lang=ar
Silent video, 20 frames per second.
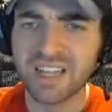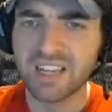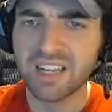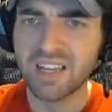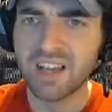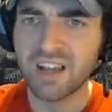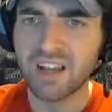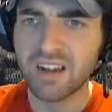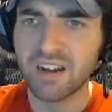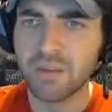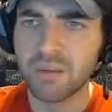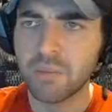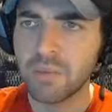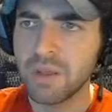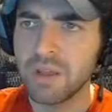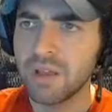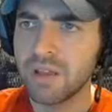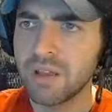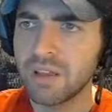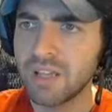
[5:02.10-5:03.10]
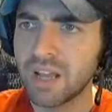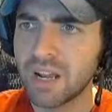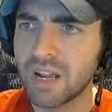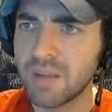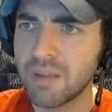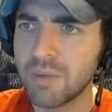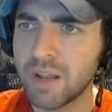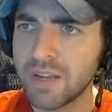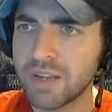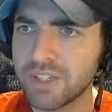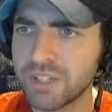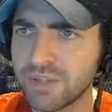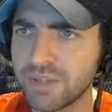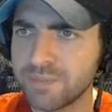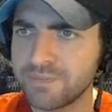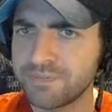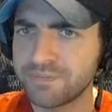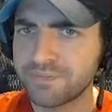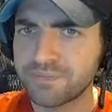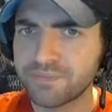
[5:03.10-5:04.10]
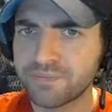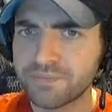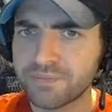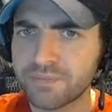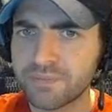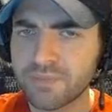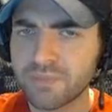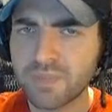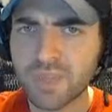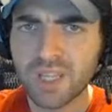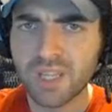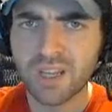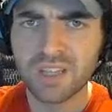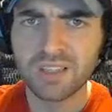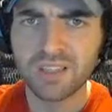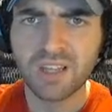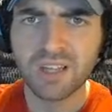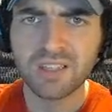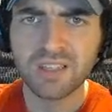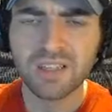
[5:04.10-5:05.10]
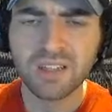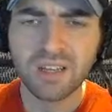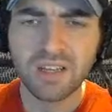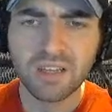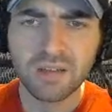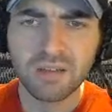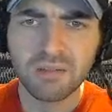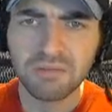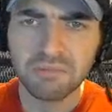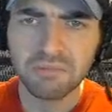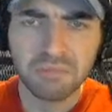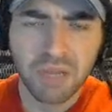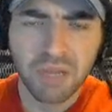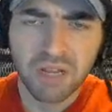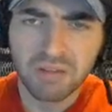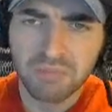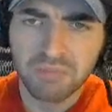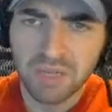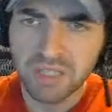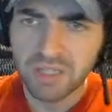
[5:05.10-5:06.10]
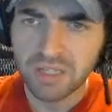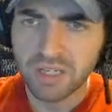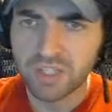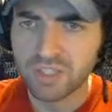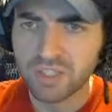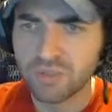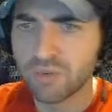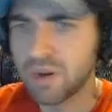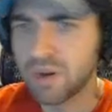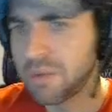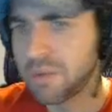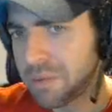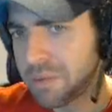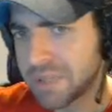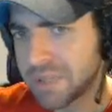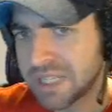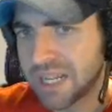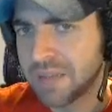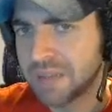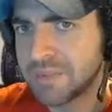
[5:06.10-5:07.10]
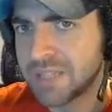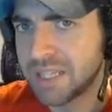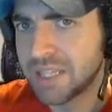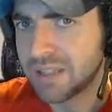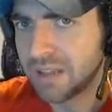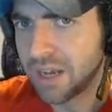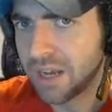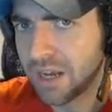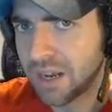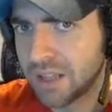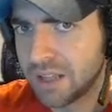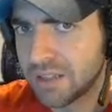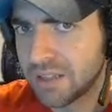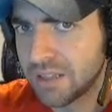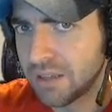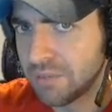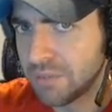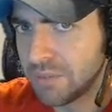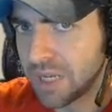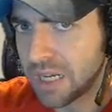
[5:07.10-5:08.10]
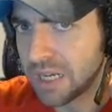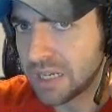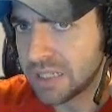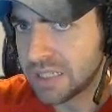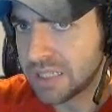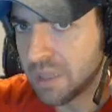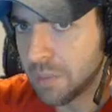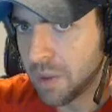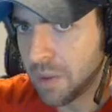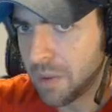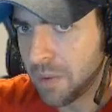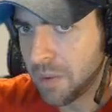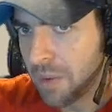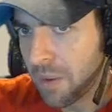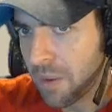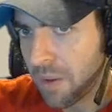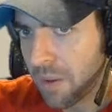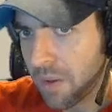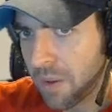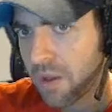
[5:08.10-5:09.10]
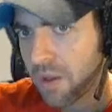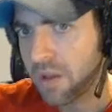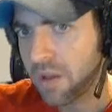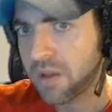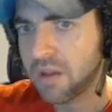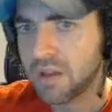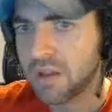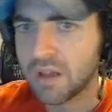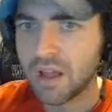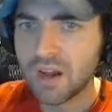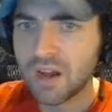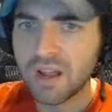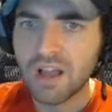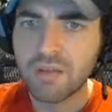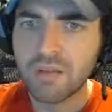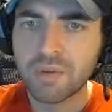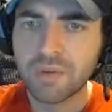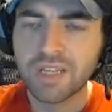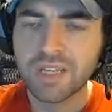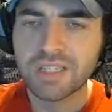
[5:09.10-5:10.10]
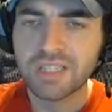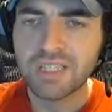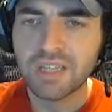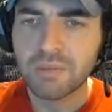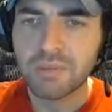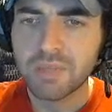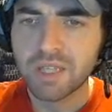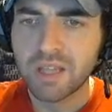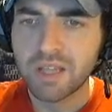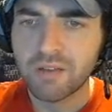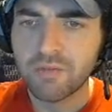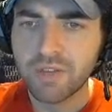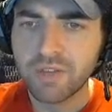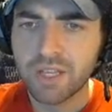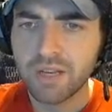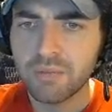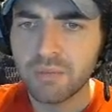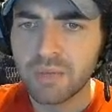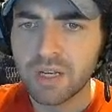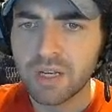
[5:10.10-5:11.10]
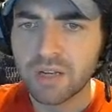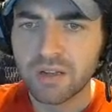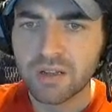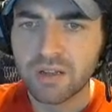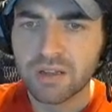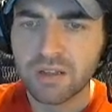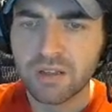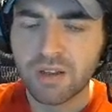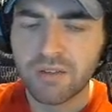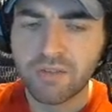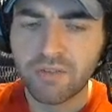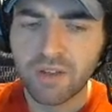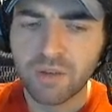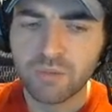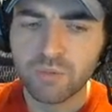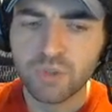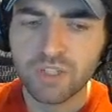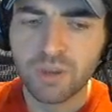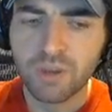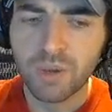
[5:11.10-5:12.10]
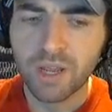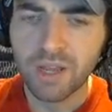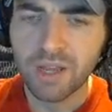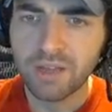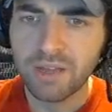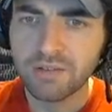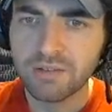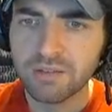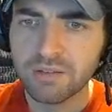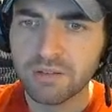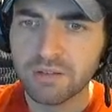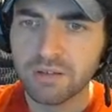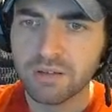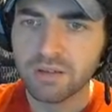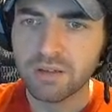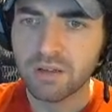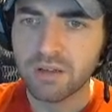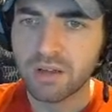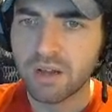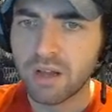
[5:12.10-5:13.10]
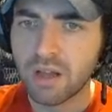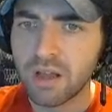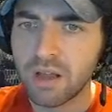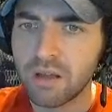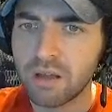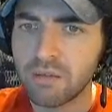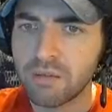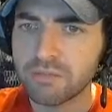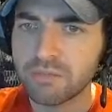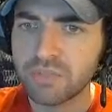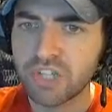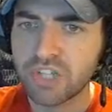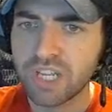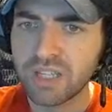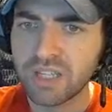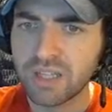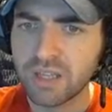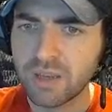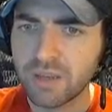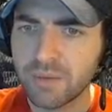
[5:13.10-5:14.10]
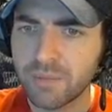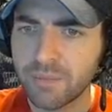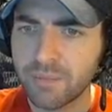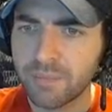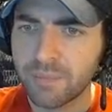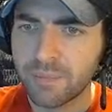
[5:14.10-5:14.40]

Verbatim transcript: ثانية حرام يلا معلش خطأ هذا طلع ما ما قدرنا شيء عمرك بس الكبسة طلع الخطأ بالسماء آه، أرقام قياسية بالتلفيل برفع المستويات آه، أرقام جيدة